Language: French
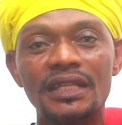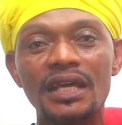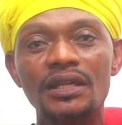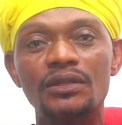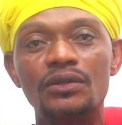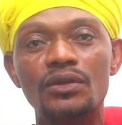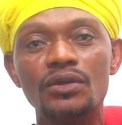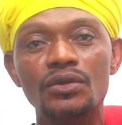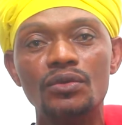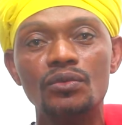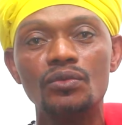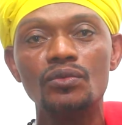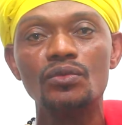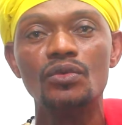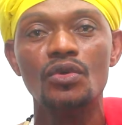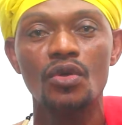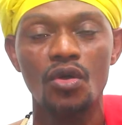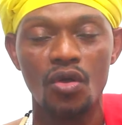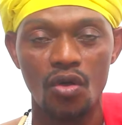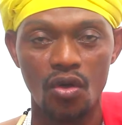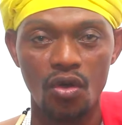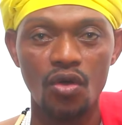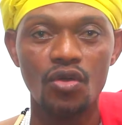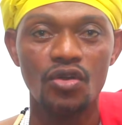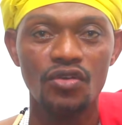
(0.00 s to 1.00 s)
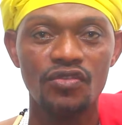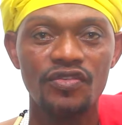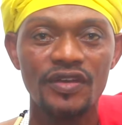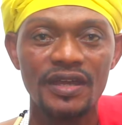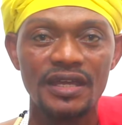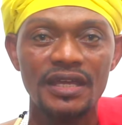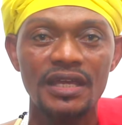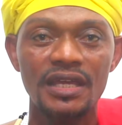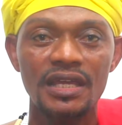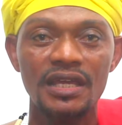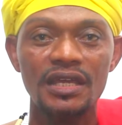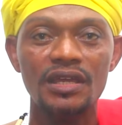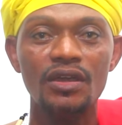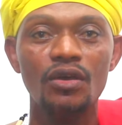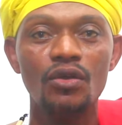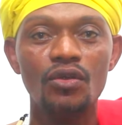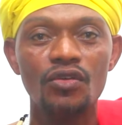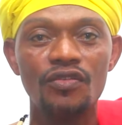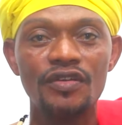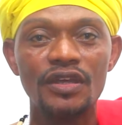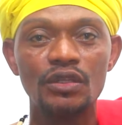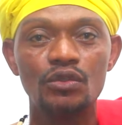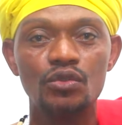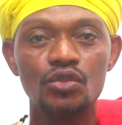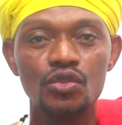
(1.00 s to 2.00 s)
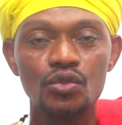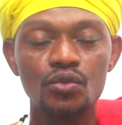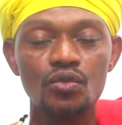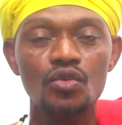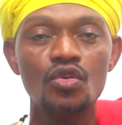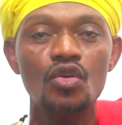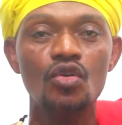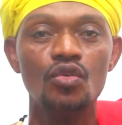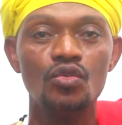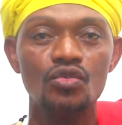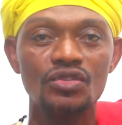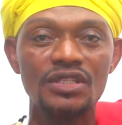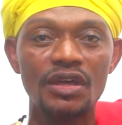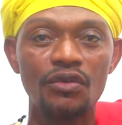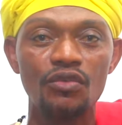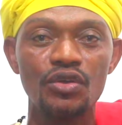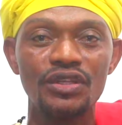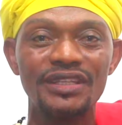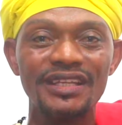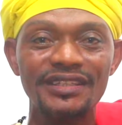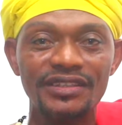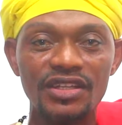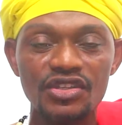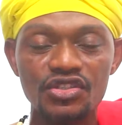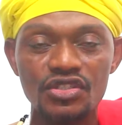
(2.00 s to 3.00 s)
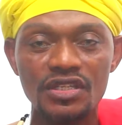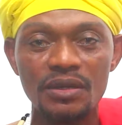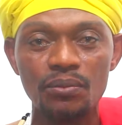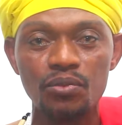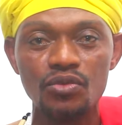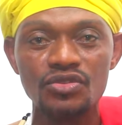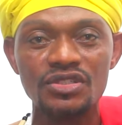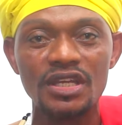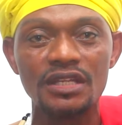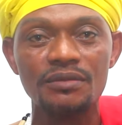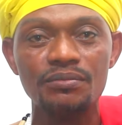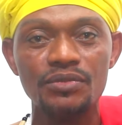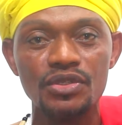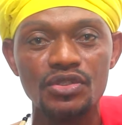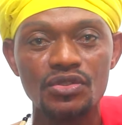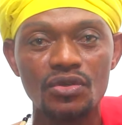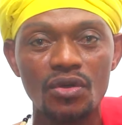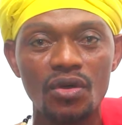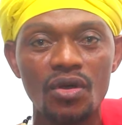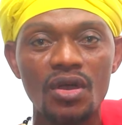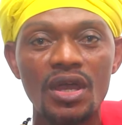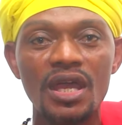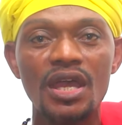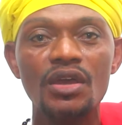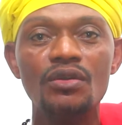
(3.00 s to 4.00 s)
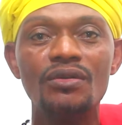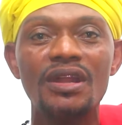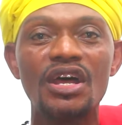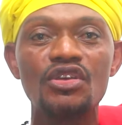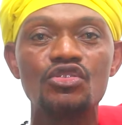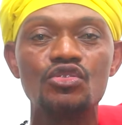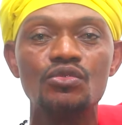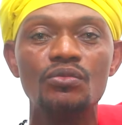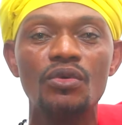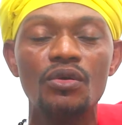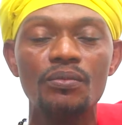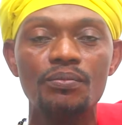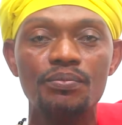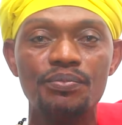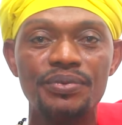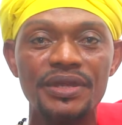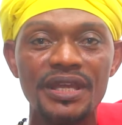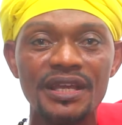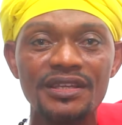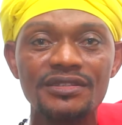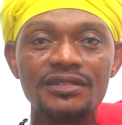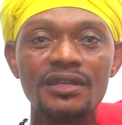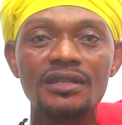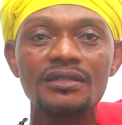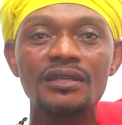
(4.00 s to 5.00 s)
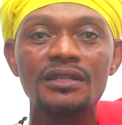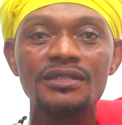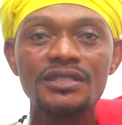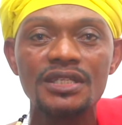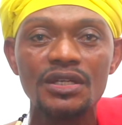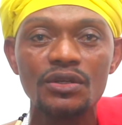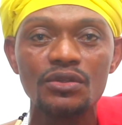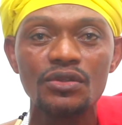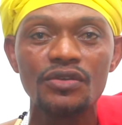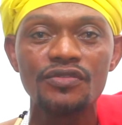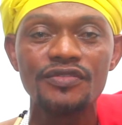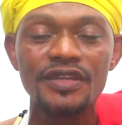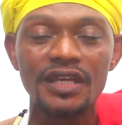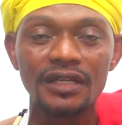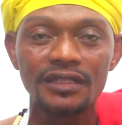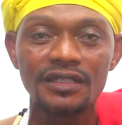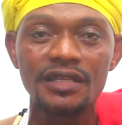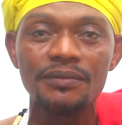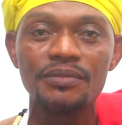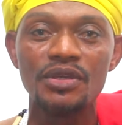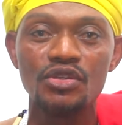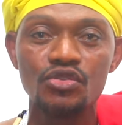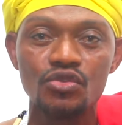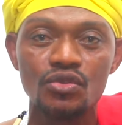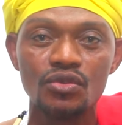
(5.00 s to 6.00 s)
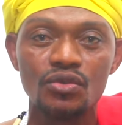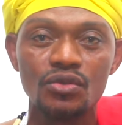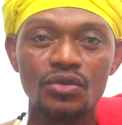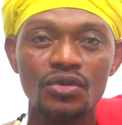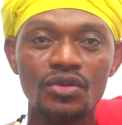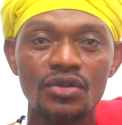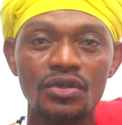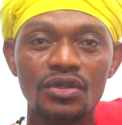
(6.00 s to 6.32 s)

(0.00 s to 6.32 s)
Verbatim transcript: tels que nous, on le fait, et on le fait toujours. Nous avons été désignés pour cette mission, et nous l'assumons bien sans en tirer de fierté, bien sûr.